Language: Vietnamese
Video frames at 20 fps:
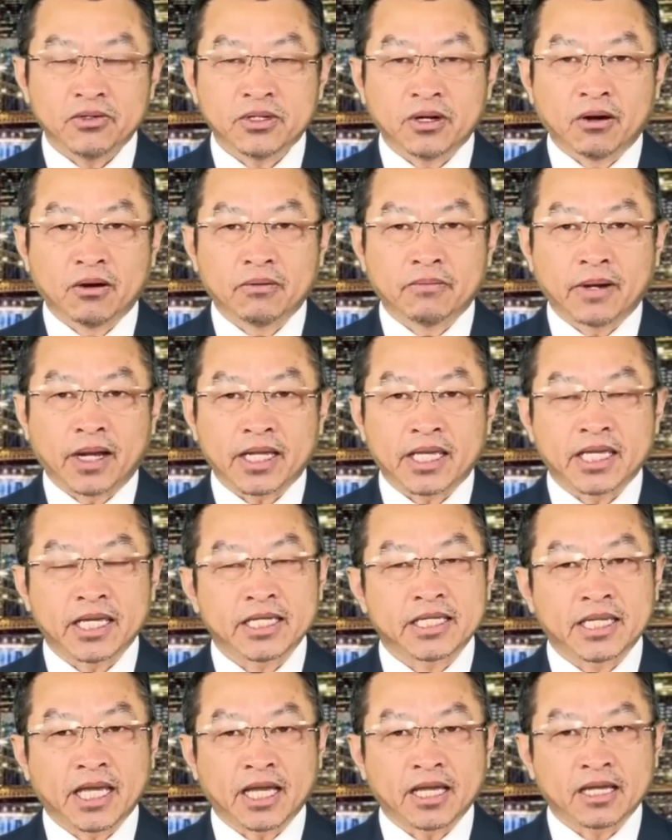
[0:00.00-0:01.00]
xong mà kia
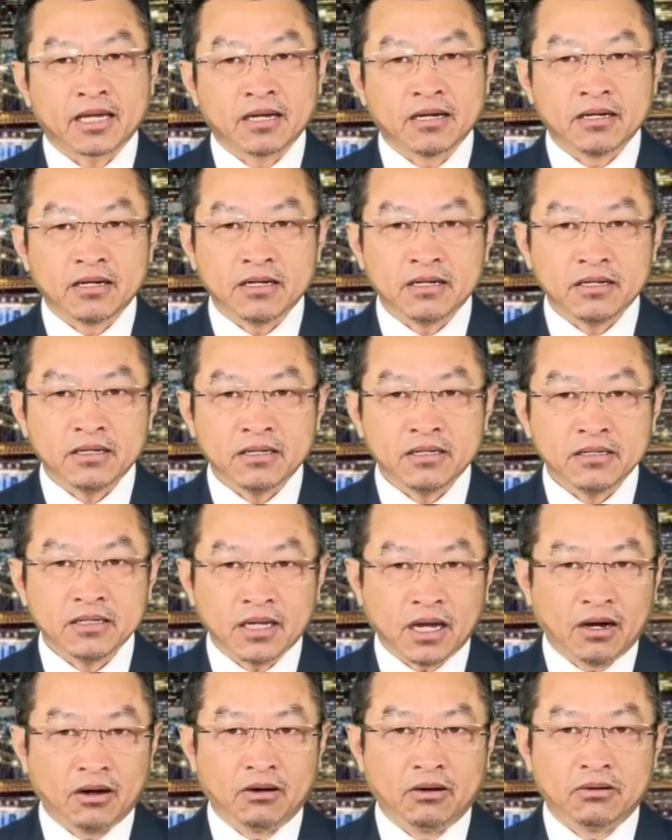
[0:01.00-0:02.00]
chèn cơn
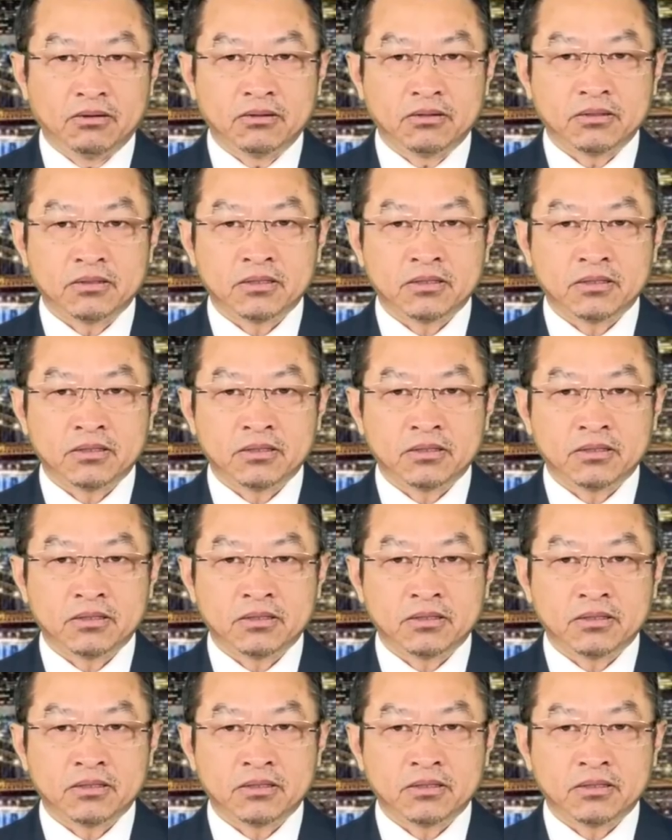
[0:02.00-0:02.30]
gầu